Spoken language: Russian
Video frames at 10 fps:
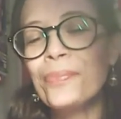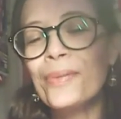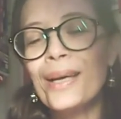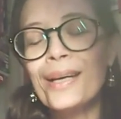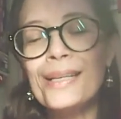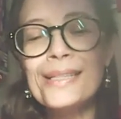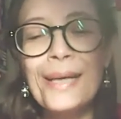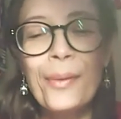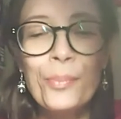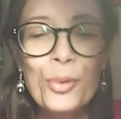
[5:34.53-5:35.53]

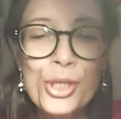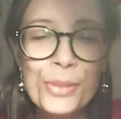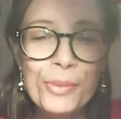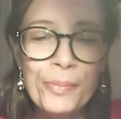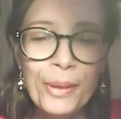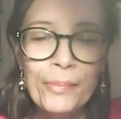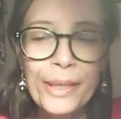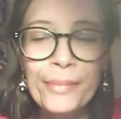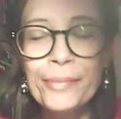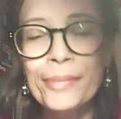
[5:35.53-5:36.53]
гораздо большими
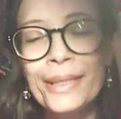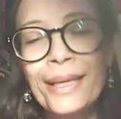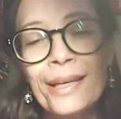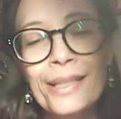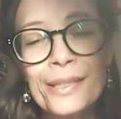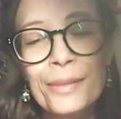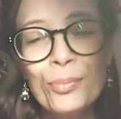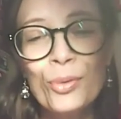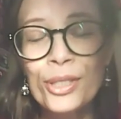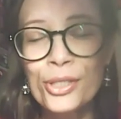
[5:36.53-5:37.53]
проблемами и гораздо
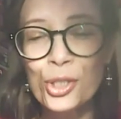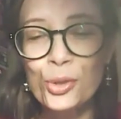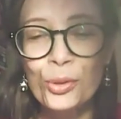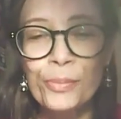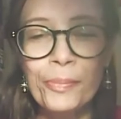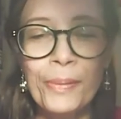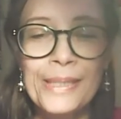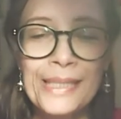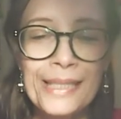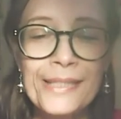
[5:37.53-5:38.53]
более тяжелыми
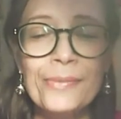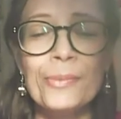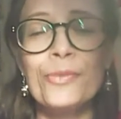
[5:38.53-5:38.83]
последствиями,